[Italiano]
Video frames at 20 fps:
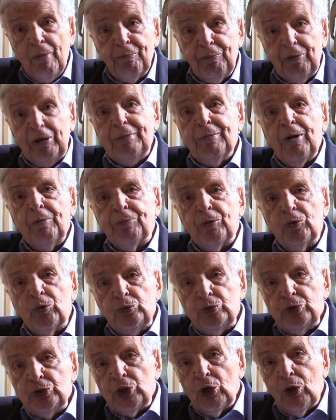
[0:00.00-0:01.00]
Primo
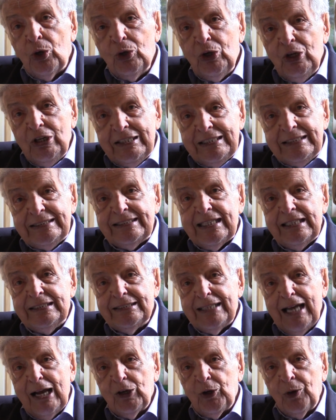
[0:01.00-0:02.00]
punto, il San
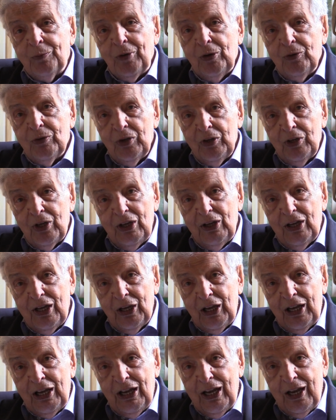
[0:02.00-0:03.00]
Giacomo eh,
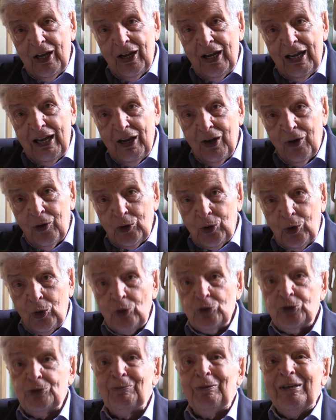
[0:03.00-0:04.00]
eh, eh
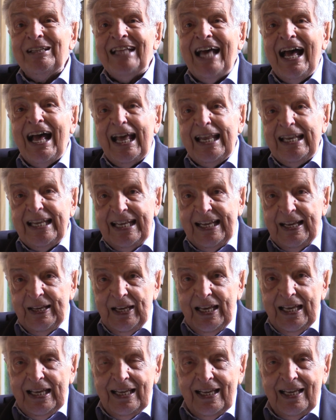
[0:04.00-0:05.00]
ospedale
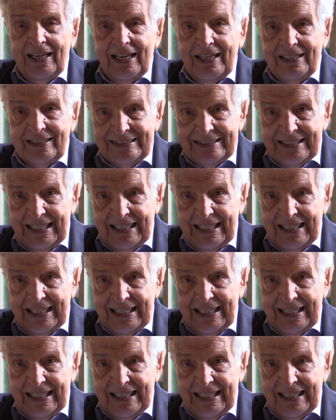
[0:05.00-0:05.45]
eh,